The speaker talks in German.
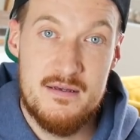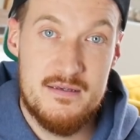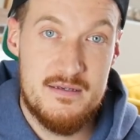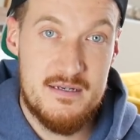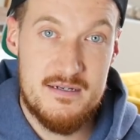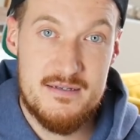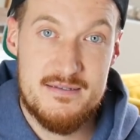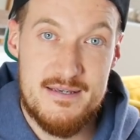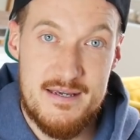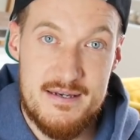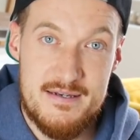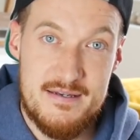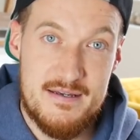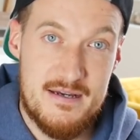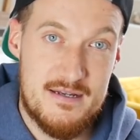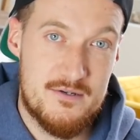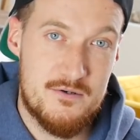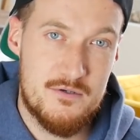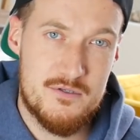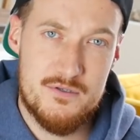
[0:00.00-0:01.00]
Jedes Handy
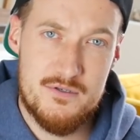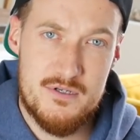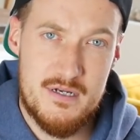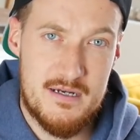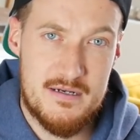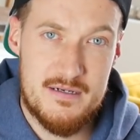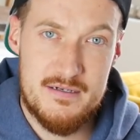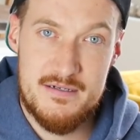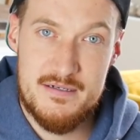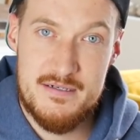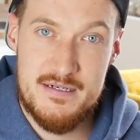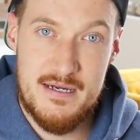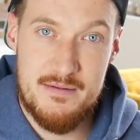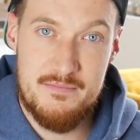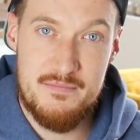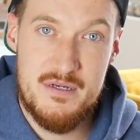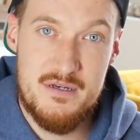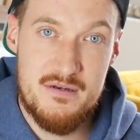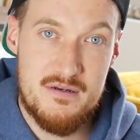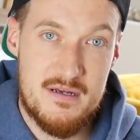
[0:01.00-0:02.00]
hat heutzutage eine
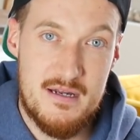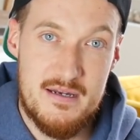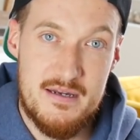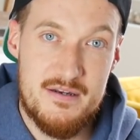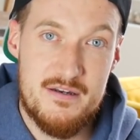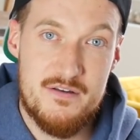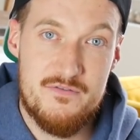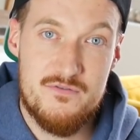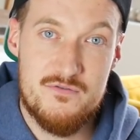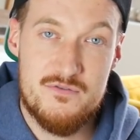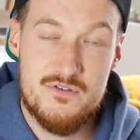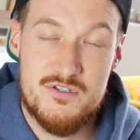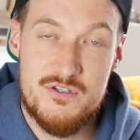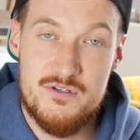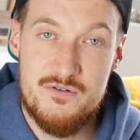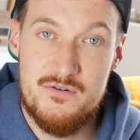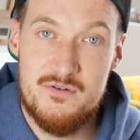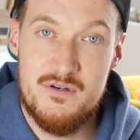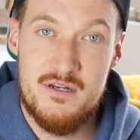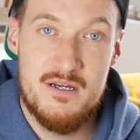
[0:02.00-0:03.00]

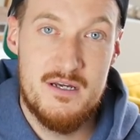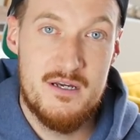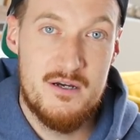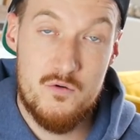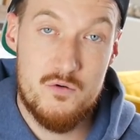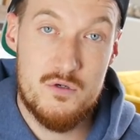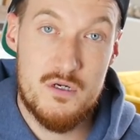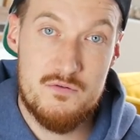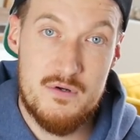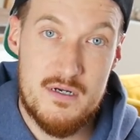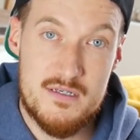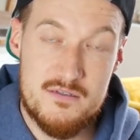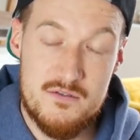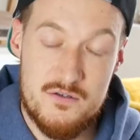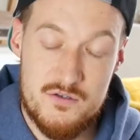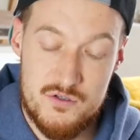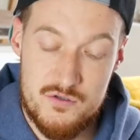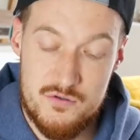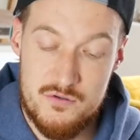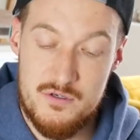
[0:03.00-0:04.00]
Terminkalenderfunktion oder du hast
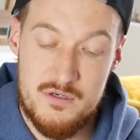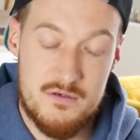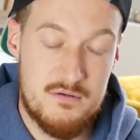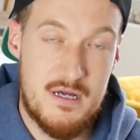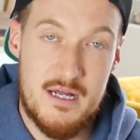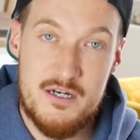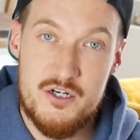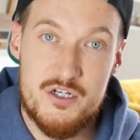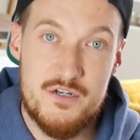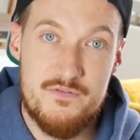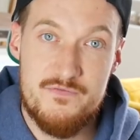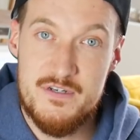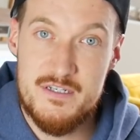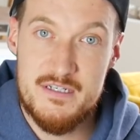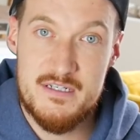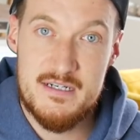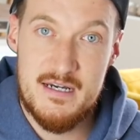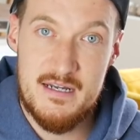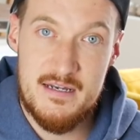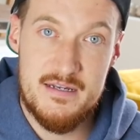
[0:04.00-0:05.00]
noch so einen
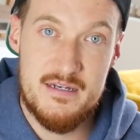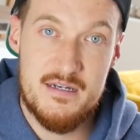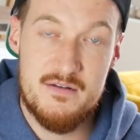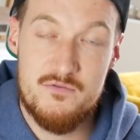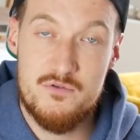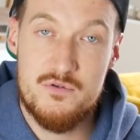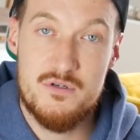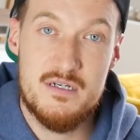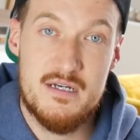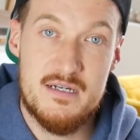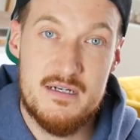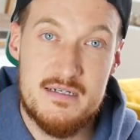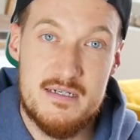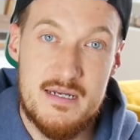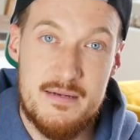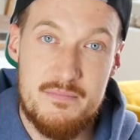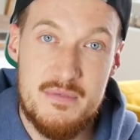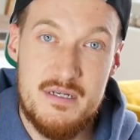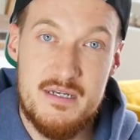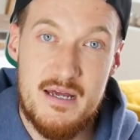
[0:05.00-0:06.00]
handschriftlichen Kalender, wo du deine
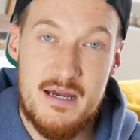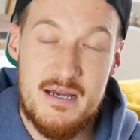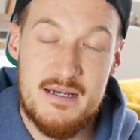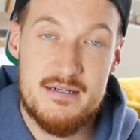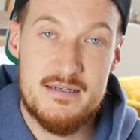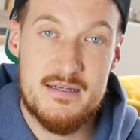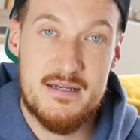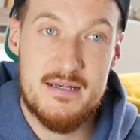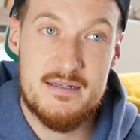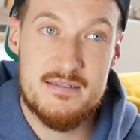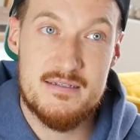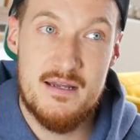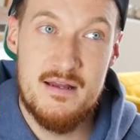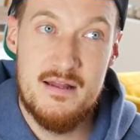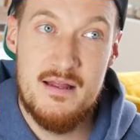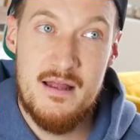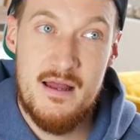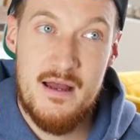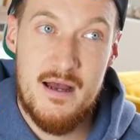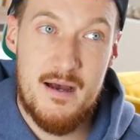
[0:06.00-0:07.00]
Termine einträgst.
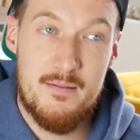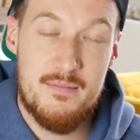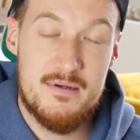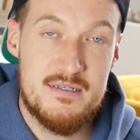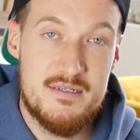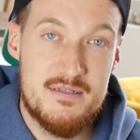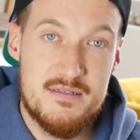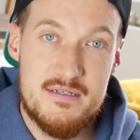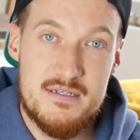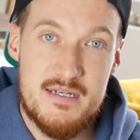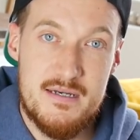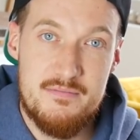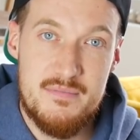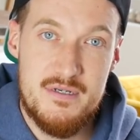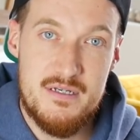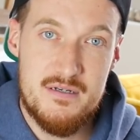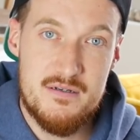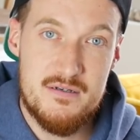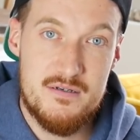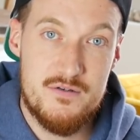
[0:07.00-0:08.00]
Aber diese
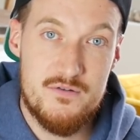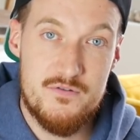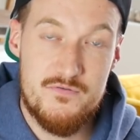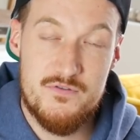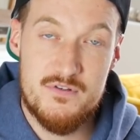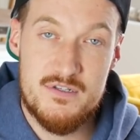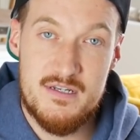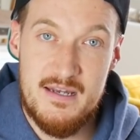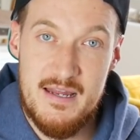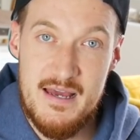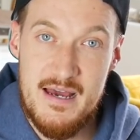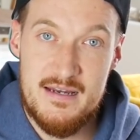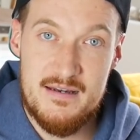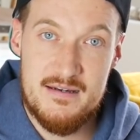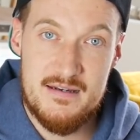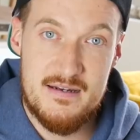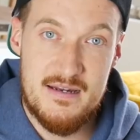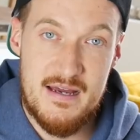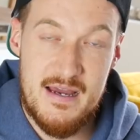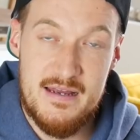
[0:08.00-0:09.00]
Termine, die du fürs
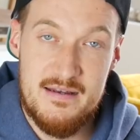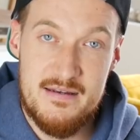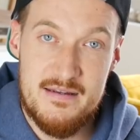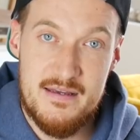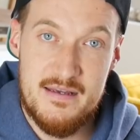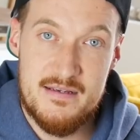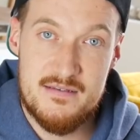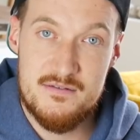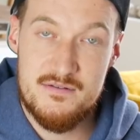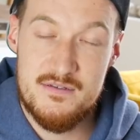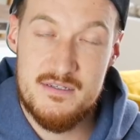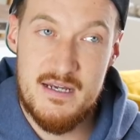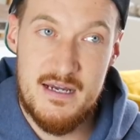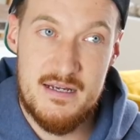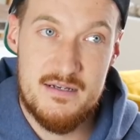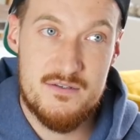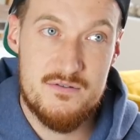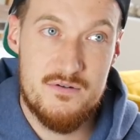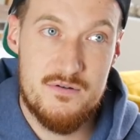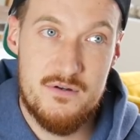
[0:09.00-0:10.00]
Lernen dann einträgst und
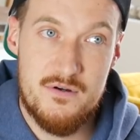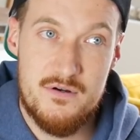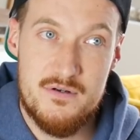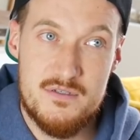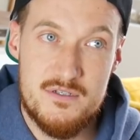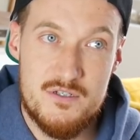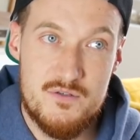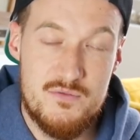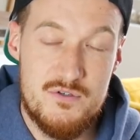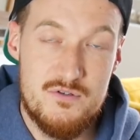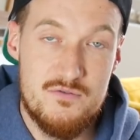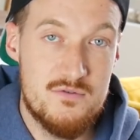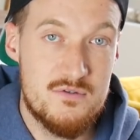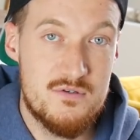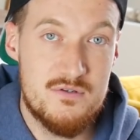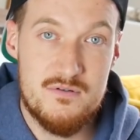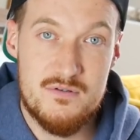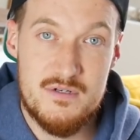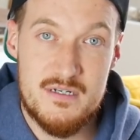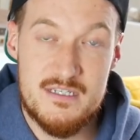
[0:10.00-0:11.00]
seien es nur 90
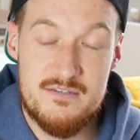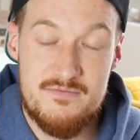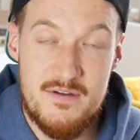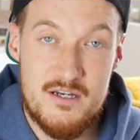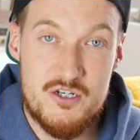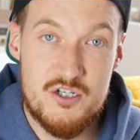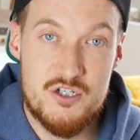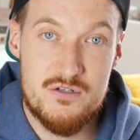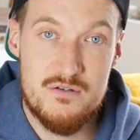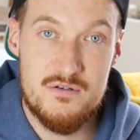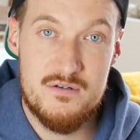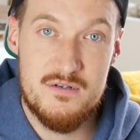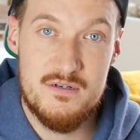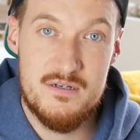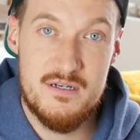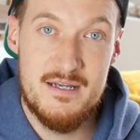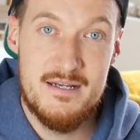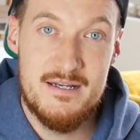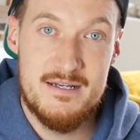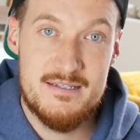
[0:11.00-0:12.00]
Minuten oder zwei
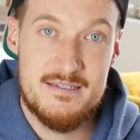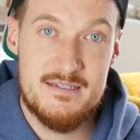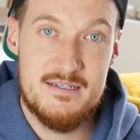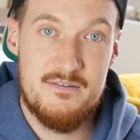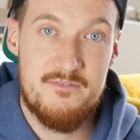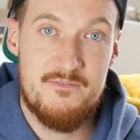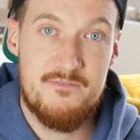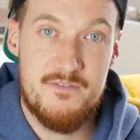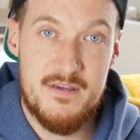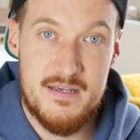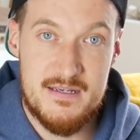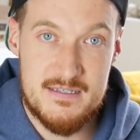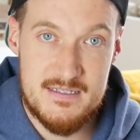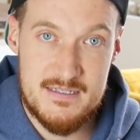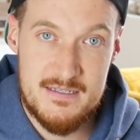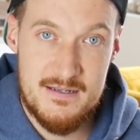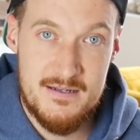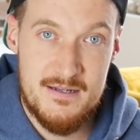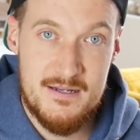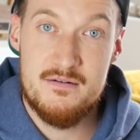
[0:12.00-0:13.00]
Stunden, sind
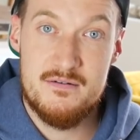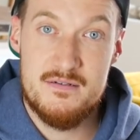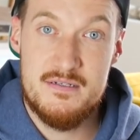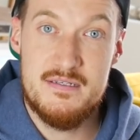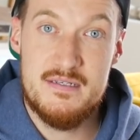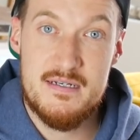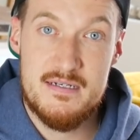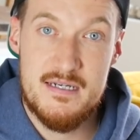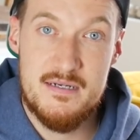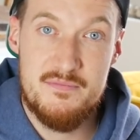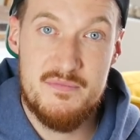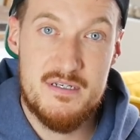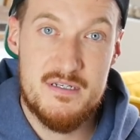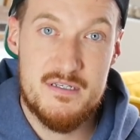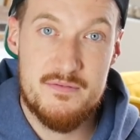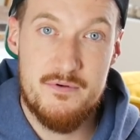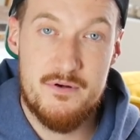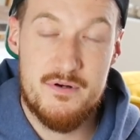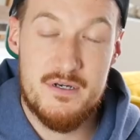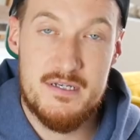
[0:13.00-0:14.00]
fix. Und dieser Termin
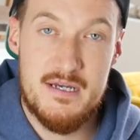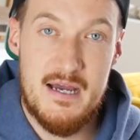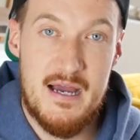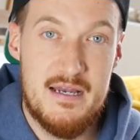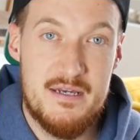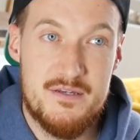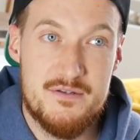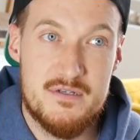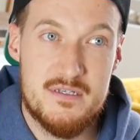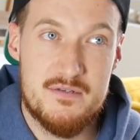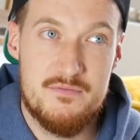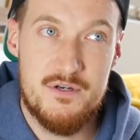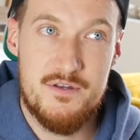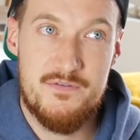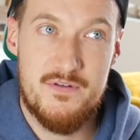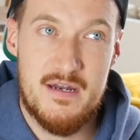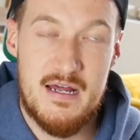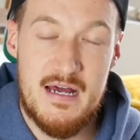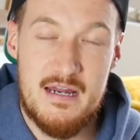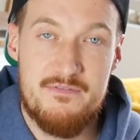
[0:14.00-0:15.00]
ist wirklich heilig und das würde ich
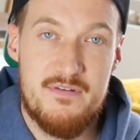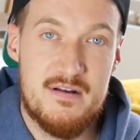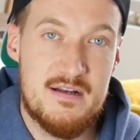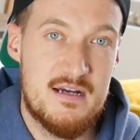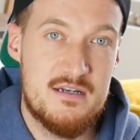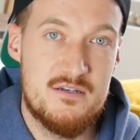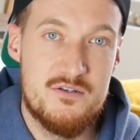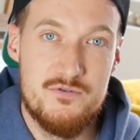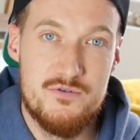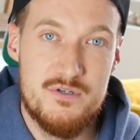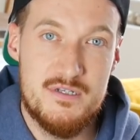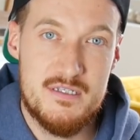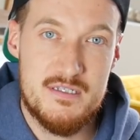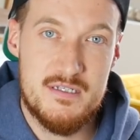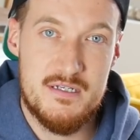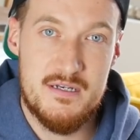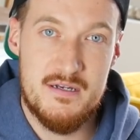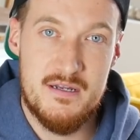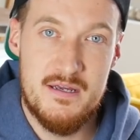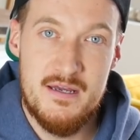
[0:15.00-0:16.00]
von Anfang an
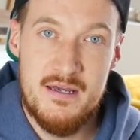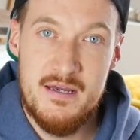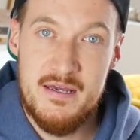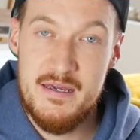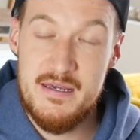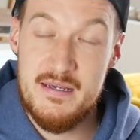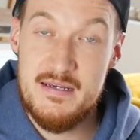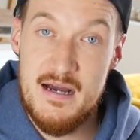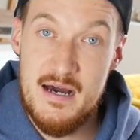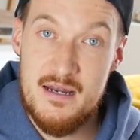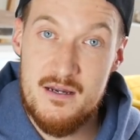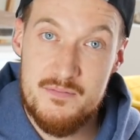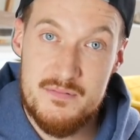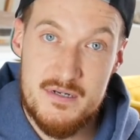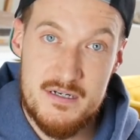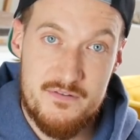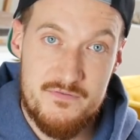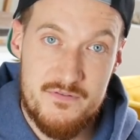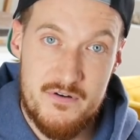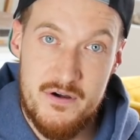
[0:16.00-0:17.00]
durchziehen. Egal, ob
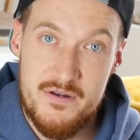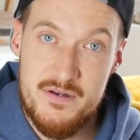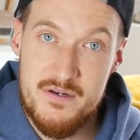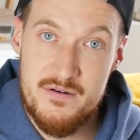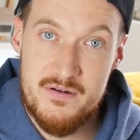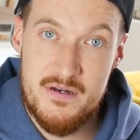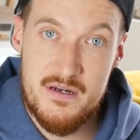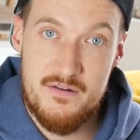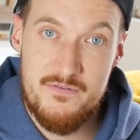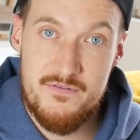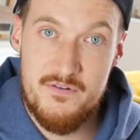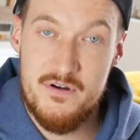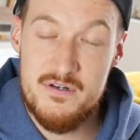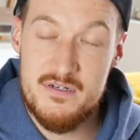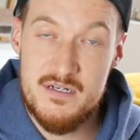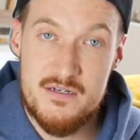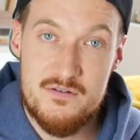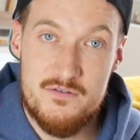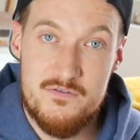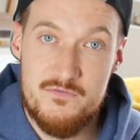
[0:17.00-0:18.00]
da die Freundin oder der
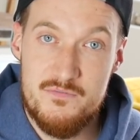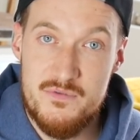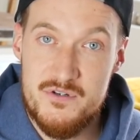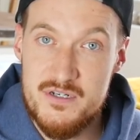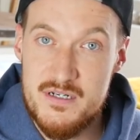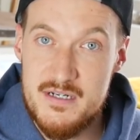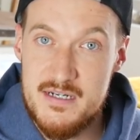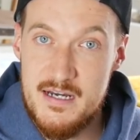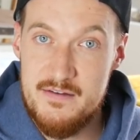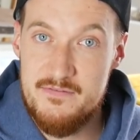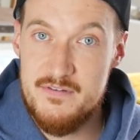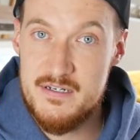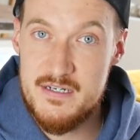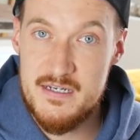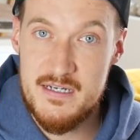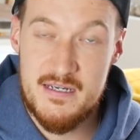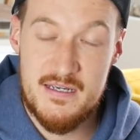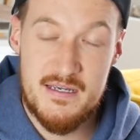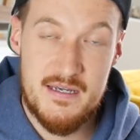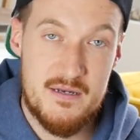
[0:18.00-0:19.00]
Freund anruft, möchte einen Kaffee
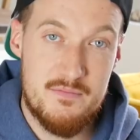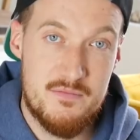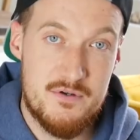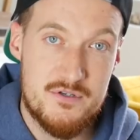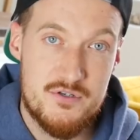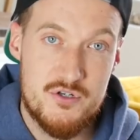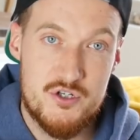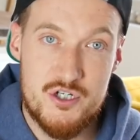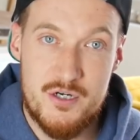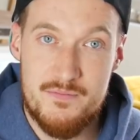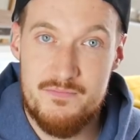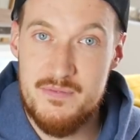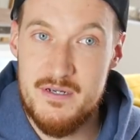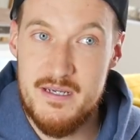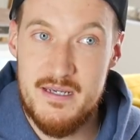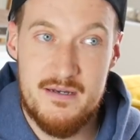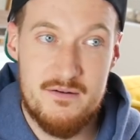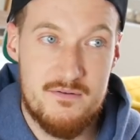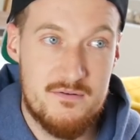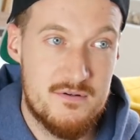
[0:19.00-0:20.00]
trinken gehen, möchte shoppen
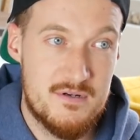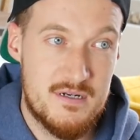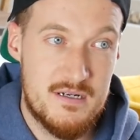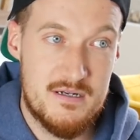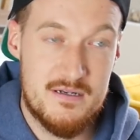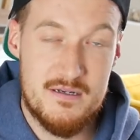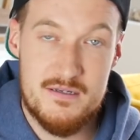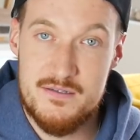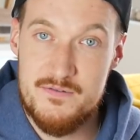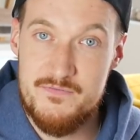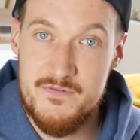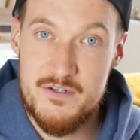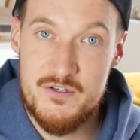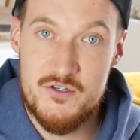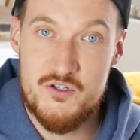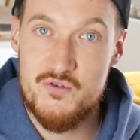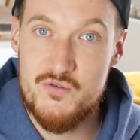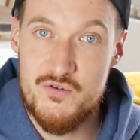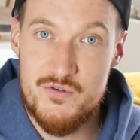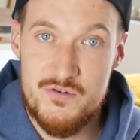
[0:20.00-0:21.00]
gehen oder das
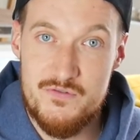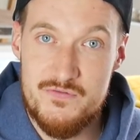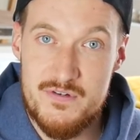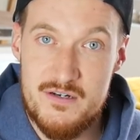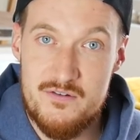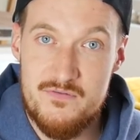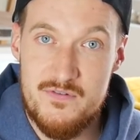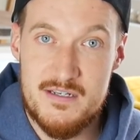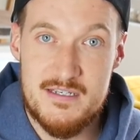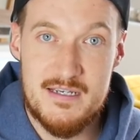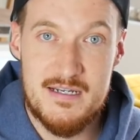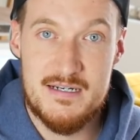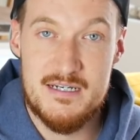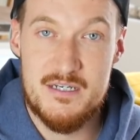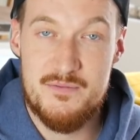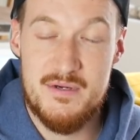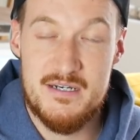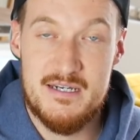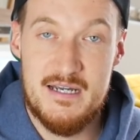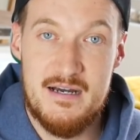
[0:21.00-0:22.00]
Fitnessstudio ruft an, du warst lange
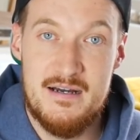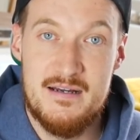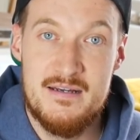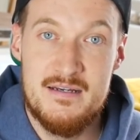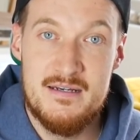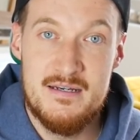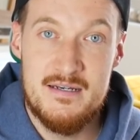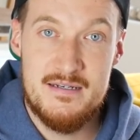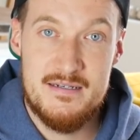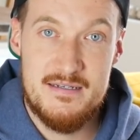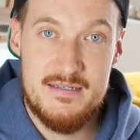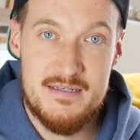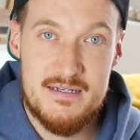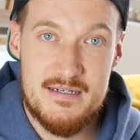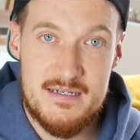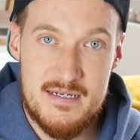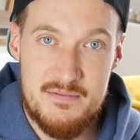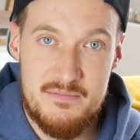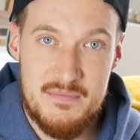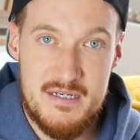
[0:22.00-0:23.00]
nicht mehr da. Dieser
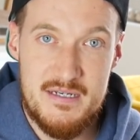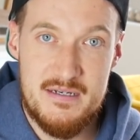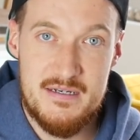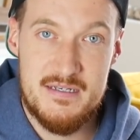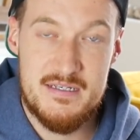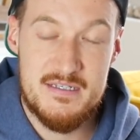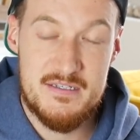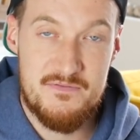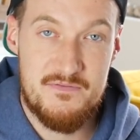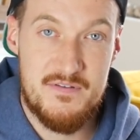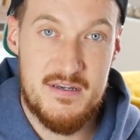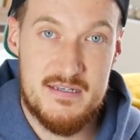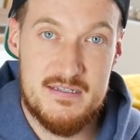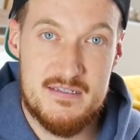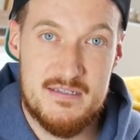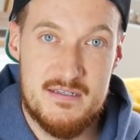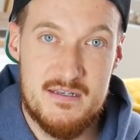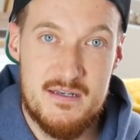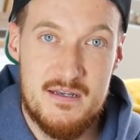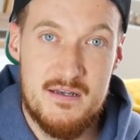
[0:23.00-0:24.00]
Termin ist
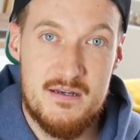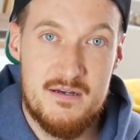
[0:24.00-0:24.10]
fix.